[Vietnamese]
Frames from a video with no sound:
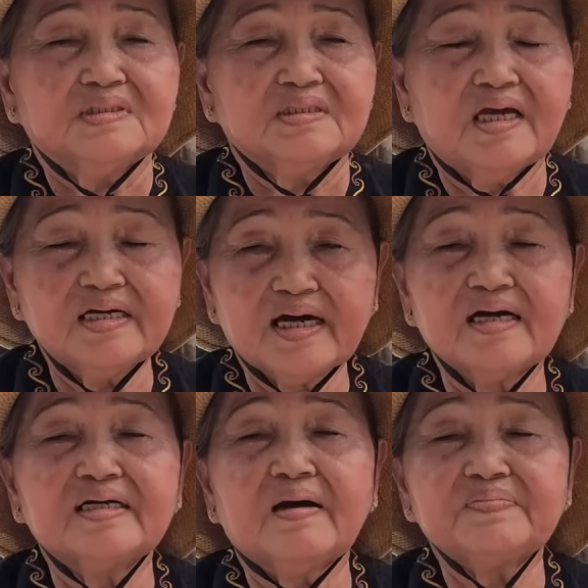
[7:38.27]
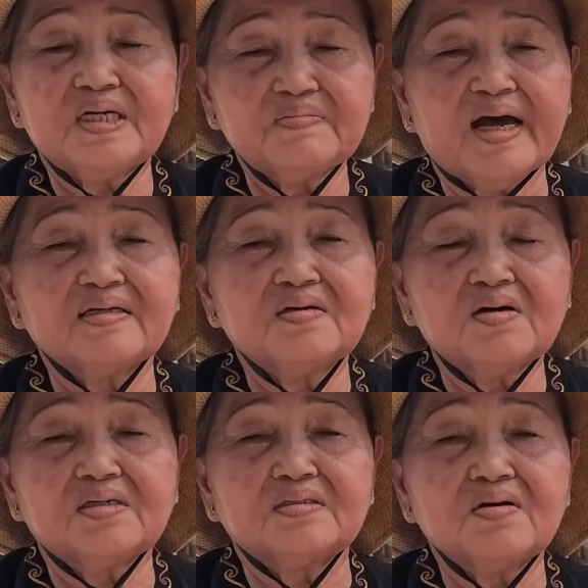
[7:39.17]
chỉ cần gặp trên mạng
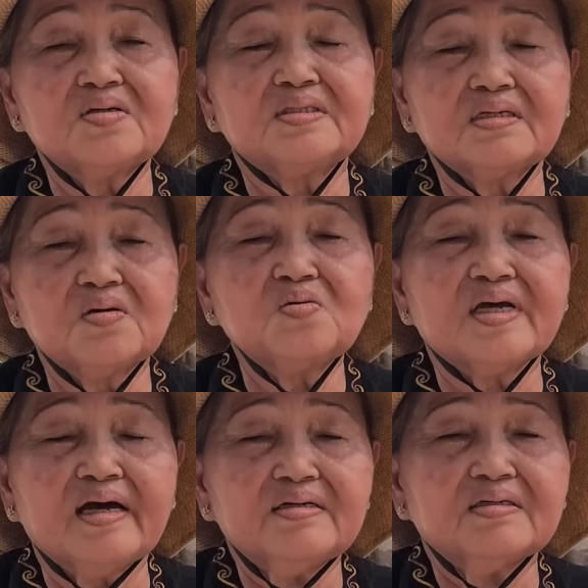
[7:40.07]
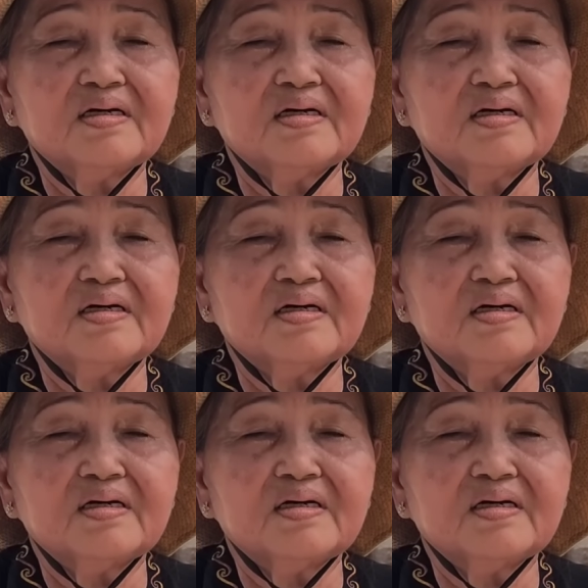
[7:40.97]
thôi tôi sẽ cứu giải được